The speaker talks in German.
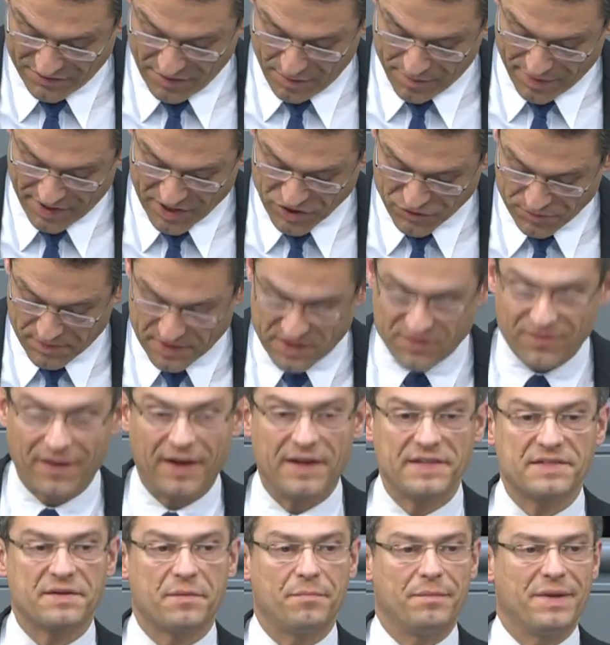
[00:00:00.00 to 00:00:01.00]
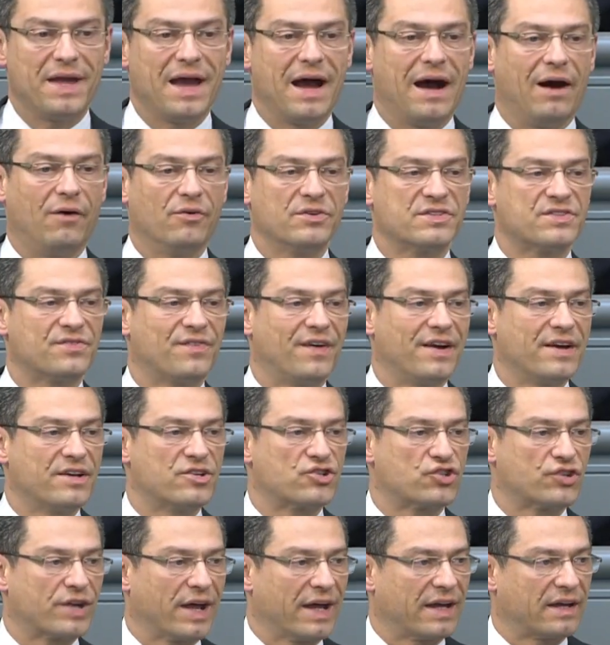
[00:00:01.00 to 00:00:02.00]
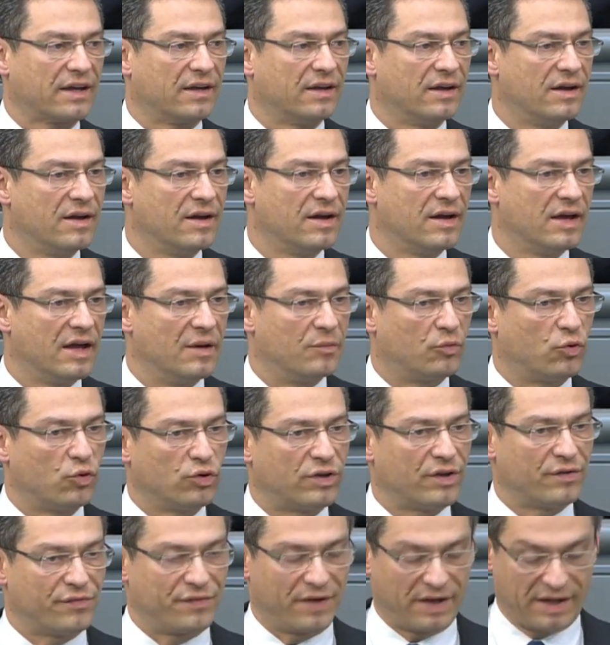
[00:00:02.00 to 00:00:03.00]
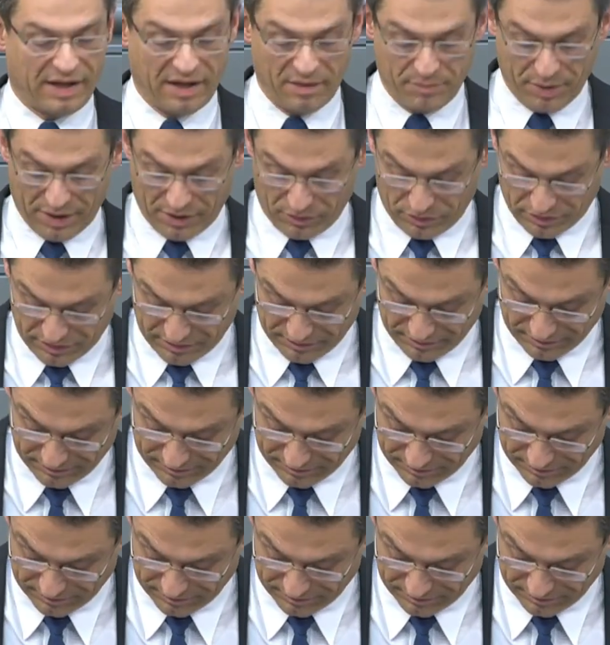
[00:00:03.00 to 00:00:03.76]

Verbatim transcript: wir beispielsweise mehr Ausweichstrecken im Güterverkehr brauchen.